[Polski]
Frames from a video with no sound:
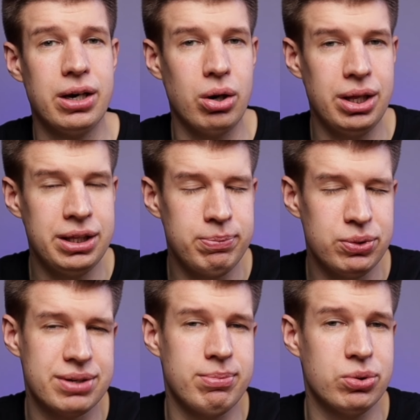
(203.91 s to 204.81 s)
Kolejnym
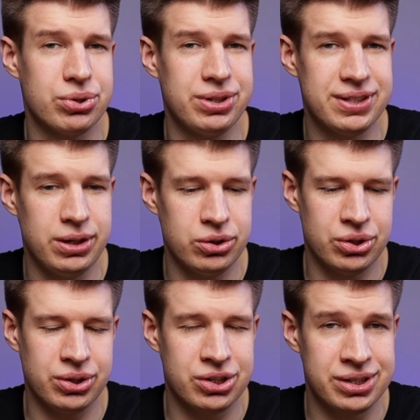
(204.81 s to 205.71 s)
plusem Motion jest to,
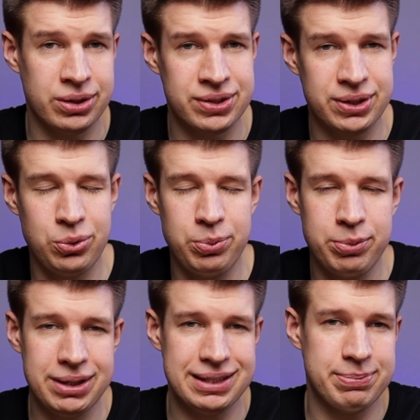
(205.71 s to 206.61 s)
że do każdego
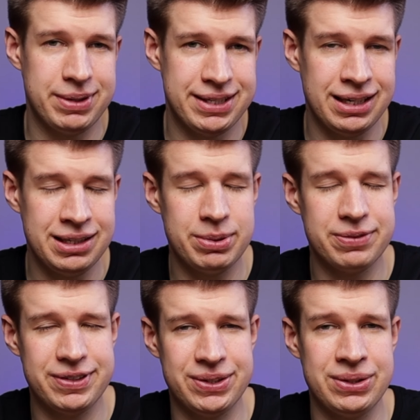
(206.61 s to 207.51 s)
zakupu macie specjalny
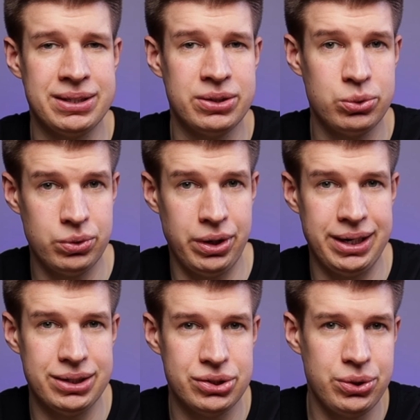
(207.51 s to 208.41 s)
profesjonalny
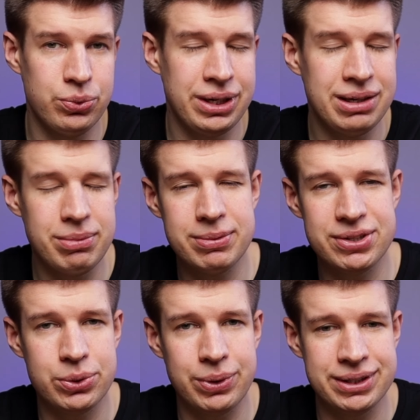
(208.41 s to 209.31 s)
tutorial, czyli tutaj nie
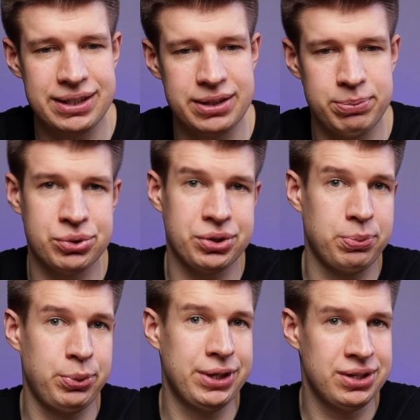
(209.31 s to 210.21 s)
mamy sytuacji typu, że
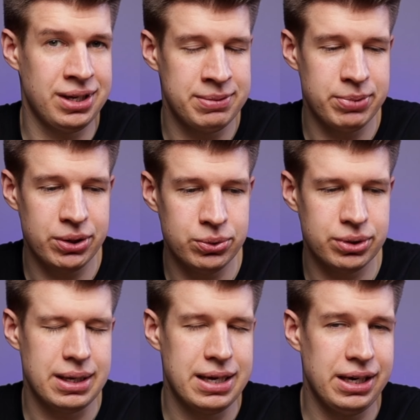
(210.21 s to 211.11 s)
kupujecie dany produkt